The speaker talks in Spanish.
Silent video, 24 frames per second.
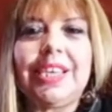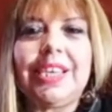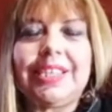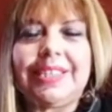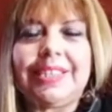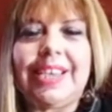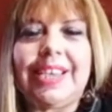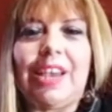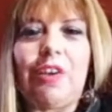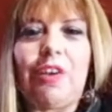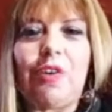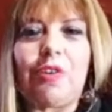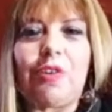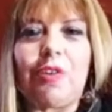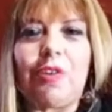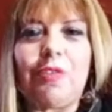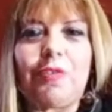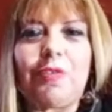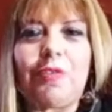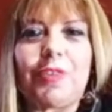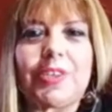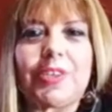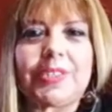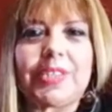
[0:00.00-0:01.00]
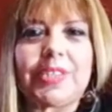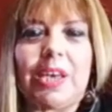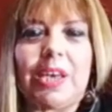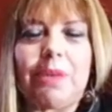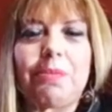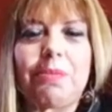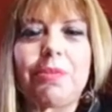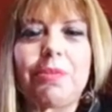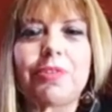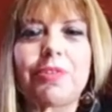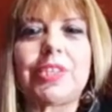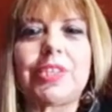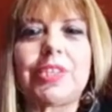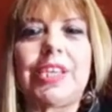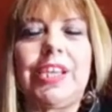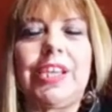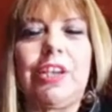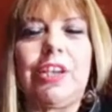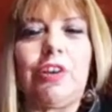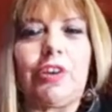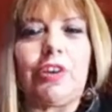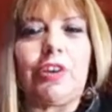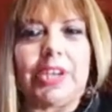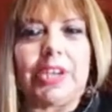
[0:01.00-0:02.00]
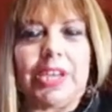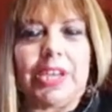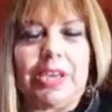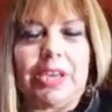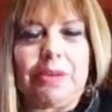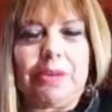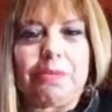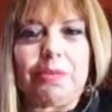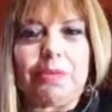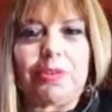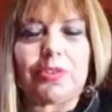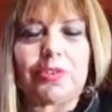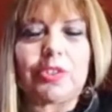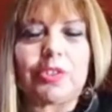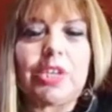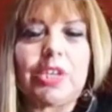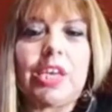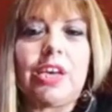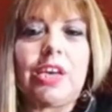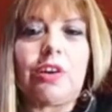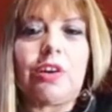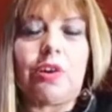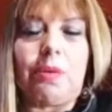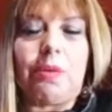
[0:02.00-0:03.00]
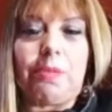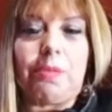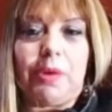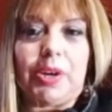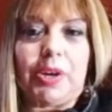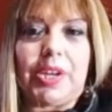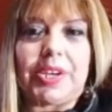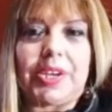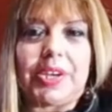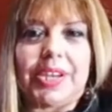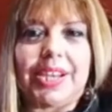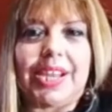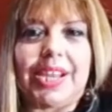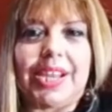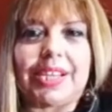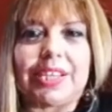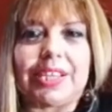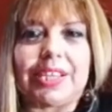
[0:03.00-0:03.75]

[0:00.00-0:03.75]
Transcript: Ya lo confesamos y lo creemos como guerreras que